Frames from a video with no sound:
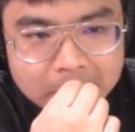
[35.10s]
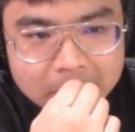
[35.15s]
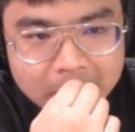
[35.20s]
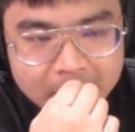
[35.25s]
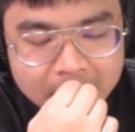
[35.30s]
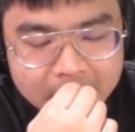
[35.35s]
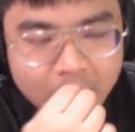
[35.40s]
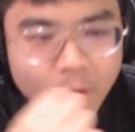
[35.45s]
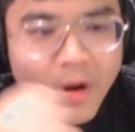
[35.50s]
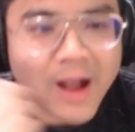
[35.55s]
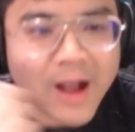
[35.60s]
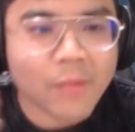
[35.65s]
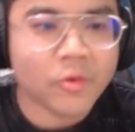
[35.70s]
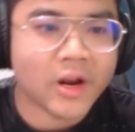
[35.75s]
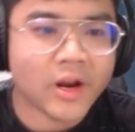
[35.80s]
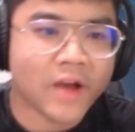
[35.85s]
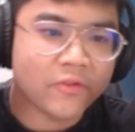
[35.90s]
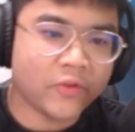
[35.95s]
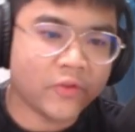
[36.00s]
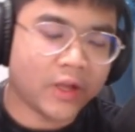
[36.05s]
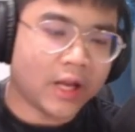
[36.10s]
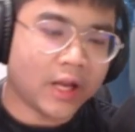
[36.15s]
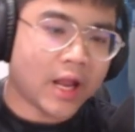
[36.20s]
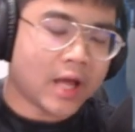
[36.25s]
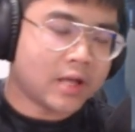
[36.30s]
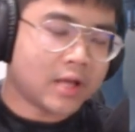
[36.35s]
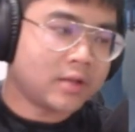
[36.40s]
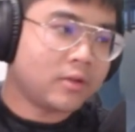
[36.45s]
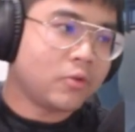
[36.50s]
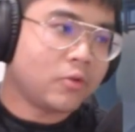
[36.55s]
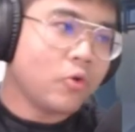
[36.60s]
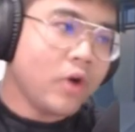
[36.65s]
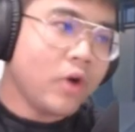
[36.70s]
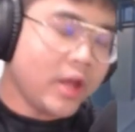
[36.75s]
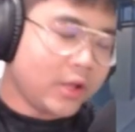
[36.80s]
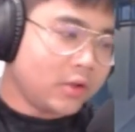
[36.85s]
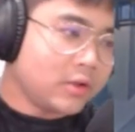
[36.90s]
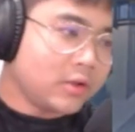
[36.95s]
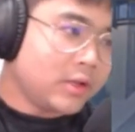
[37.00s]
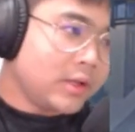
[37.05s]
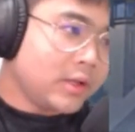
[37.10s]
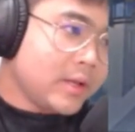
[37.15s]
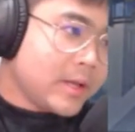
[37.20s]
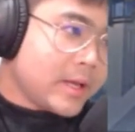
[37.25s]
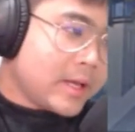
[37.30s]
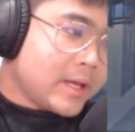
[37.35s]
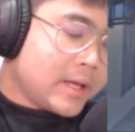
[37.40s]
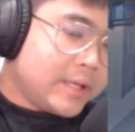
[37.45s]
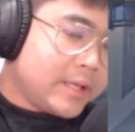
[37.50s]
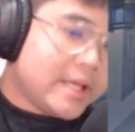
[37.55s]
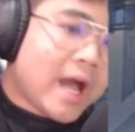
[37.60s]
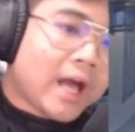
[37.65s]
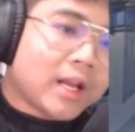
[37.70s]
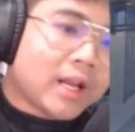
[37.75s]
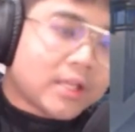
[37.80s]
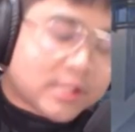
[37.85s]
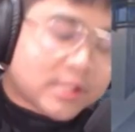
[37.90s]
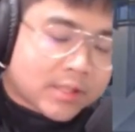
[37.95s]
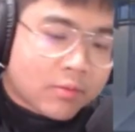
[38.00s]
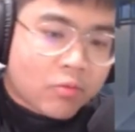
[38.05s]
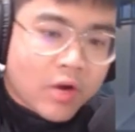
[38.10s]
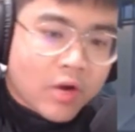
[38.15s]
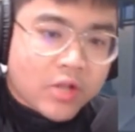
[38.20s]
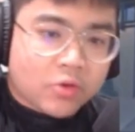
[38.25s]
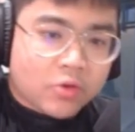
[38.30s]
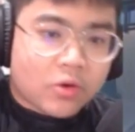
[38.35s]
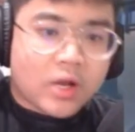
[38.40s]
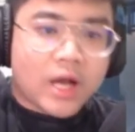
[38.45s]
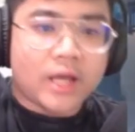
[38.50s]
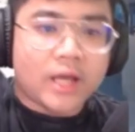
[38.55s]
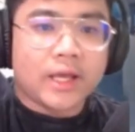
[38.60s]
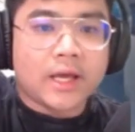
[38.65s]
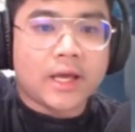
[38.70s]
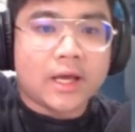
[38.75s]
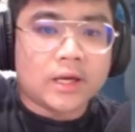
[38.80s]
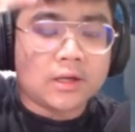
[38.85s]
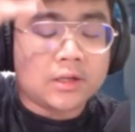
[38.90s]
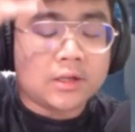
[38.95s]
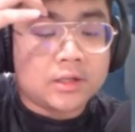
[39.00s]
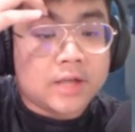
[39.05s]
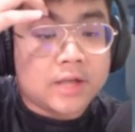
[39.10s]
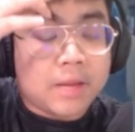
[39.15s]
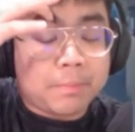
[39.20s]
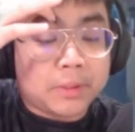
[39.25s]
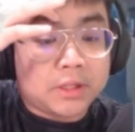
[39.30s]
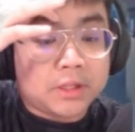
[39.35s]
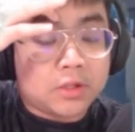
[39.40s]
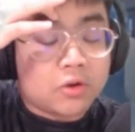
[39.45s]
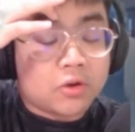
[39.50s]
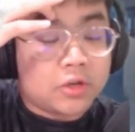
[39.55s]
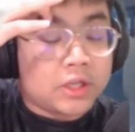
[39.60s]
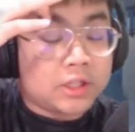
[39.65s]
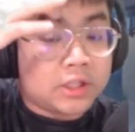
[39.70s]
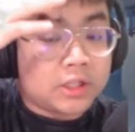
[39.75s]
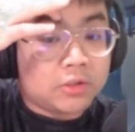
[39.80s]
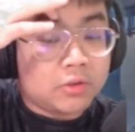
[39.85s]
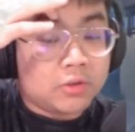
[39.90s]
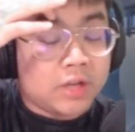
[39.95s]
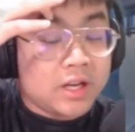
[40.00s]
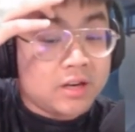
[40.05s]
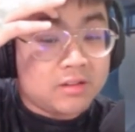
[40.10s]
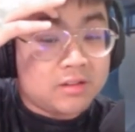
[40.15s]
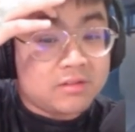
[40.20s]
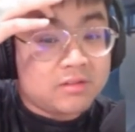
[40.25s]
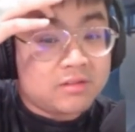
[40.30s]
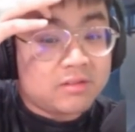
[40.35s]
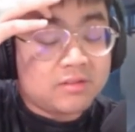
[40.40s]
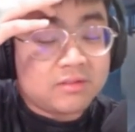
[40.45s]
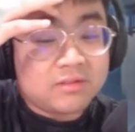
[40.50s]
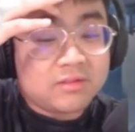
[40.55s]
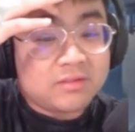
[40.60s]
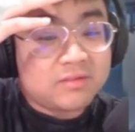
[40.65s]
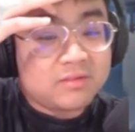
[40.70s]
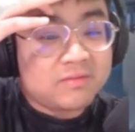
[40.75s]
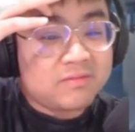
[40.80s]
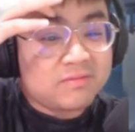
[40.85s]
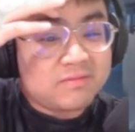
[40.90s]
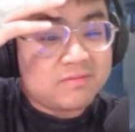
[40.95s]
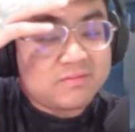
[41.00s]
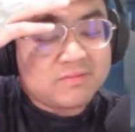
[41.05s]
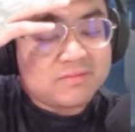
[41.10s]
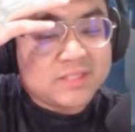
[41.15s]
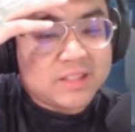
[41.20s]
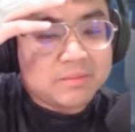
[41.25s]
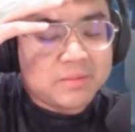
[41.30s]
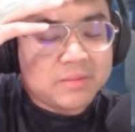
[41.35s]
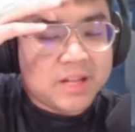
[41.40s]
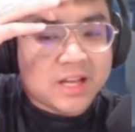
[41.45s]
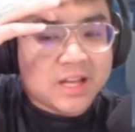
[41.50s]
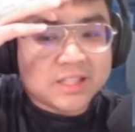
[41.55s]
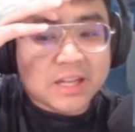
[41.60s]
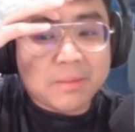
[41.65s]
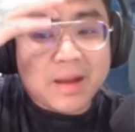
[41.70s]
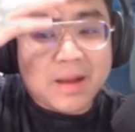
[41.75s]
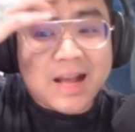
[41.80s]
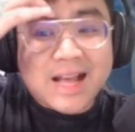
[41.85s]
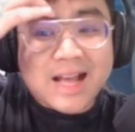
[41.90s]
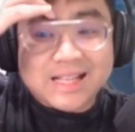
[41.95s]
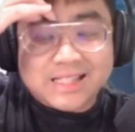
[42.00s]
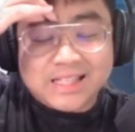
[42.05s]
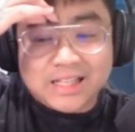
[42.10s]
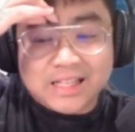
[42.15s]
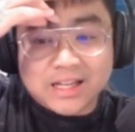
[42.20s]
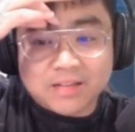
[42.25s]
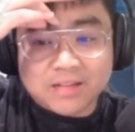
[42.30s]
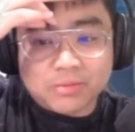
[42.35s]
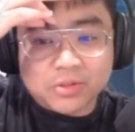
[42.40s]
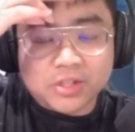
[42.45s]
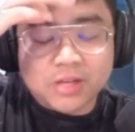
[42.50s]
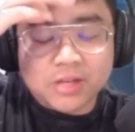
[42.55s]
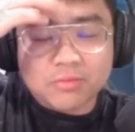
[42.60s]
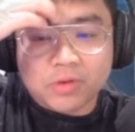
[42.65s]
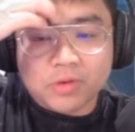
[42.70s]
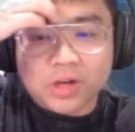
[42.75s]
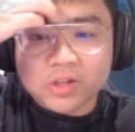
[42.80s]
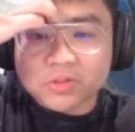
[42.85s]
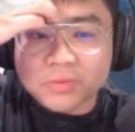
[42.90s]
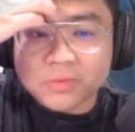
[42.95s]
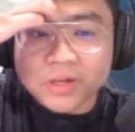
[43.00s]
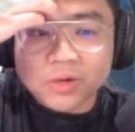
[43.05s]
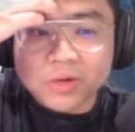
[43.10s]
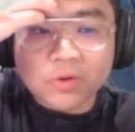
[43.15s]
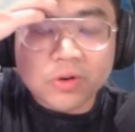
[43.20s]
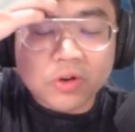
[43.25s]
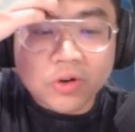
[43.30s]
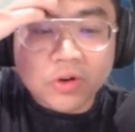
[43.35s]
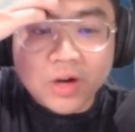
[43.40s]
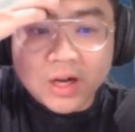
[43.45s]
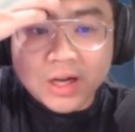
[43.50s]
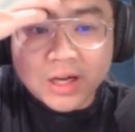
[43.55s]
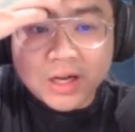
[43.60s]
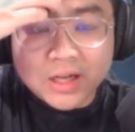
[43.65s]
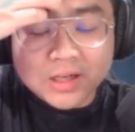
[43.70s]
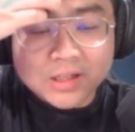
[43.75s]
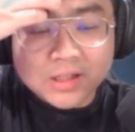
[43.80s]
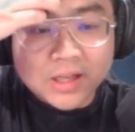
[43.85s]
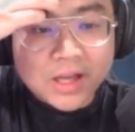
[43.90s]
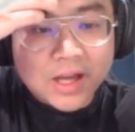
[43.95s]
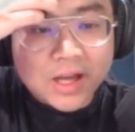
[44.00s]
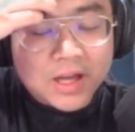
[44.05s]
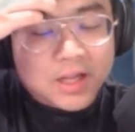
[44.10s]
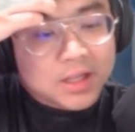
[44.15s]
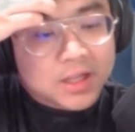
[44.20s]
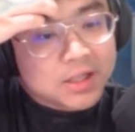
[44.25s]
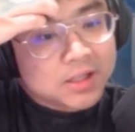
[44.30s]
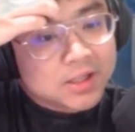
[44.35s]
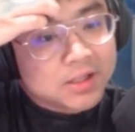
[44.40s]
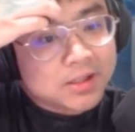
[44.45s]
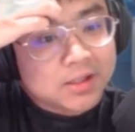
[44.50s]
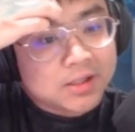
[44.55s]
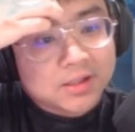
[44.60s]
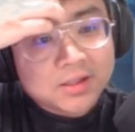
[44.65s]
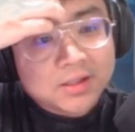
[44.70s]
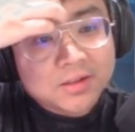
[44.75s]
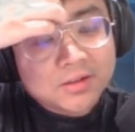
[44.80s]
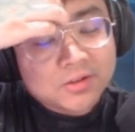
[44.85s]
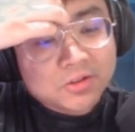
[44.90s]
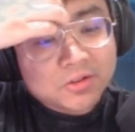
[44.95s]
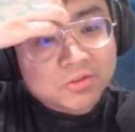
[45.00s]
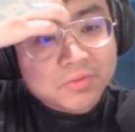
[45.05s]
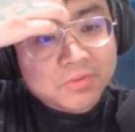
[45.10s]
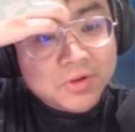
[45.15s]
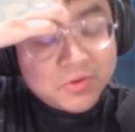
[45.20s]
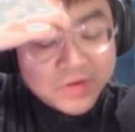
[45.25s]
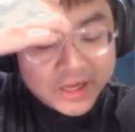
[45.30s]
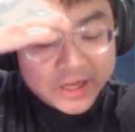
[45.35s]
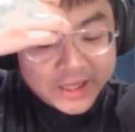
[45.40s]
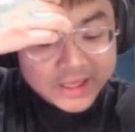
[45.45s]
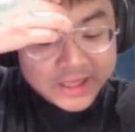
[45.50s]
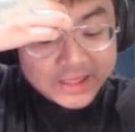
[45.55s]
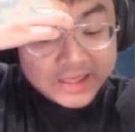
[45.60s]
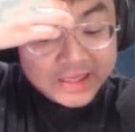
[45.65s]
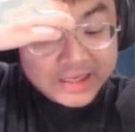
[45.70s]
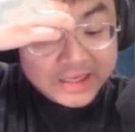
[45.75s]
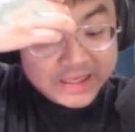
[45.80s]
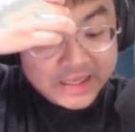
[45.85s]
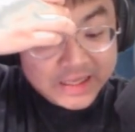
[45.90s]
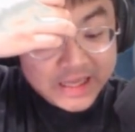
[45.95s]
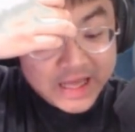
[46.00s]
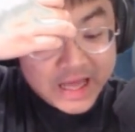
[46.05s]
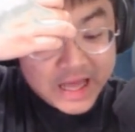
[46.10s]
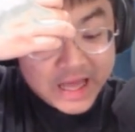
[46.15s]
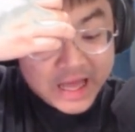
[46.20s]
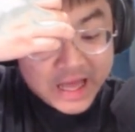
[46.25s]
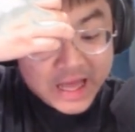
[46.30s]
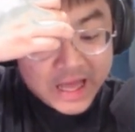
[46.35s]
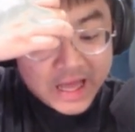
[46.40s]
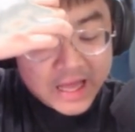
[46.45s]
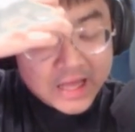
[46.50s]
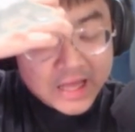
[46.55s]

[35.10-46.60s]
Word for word: Ya gue gak munafik lah Gue yang semua juga yang dapat donat gitu kan bilang terima kasih kan maksudnya bukan cuman gue doang kan ya cuman udah kayak gini ya